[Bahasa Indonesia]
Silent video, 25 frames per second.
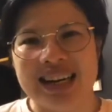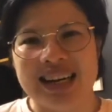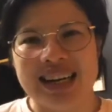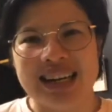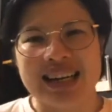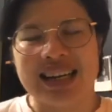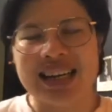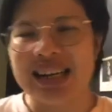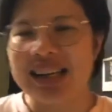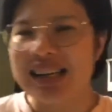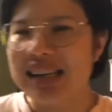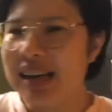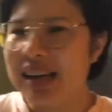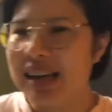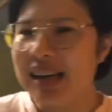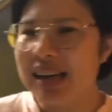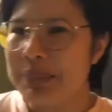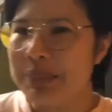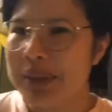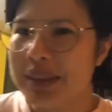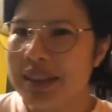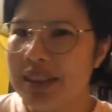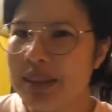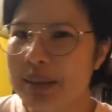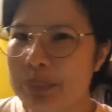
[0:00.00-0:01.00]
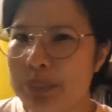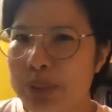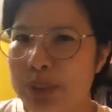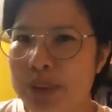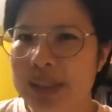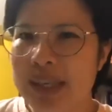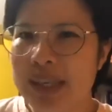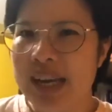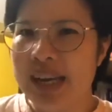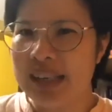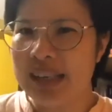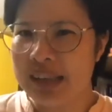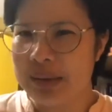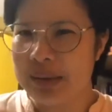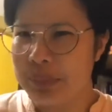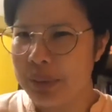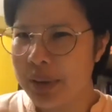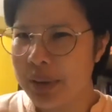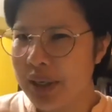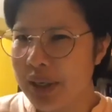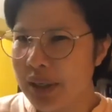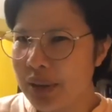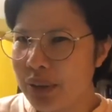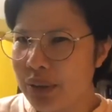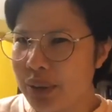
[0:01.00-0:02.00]
Kenapa si buta ini
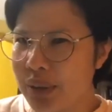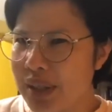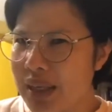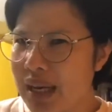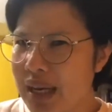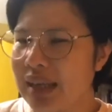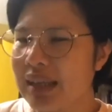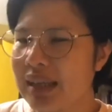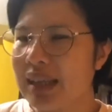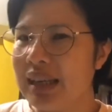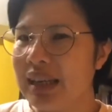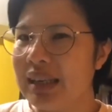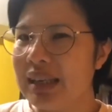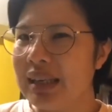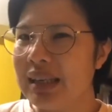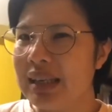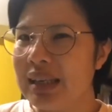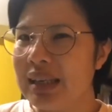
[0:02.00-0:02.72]
begitu yakin